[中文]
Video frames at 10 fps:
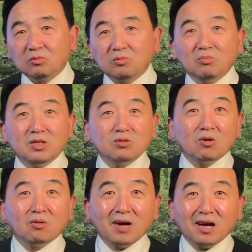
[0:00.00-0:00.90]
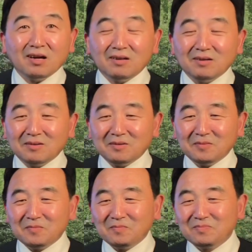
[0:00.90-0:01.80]
没错吧？
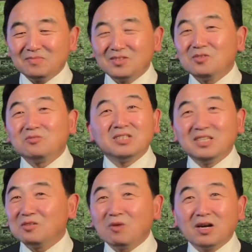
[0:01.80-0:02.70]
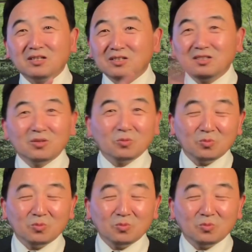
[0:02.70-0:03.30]
就是一块肉。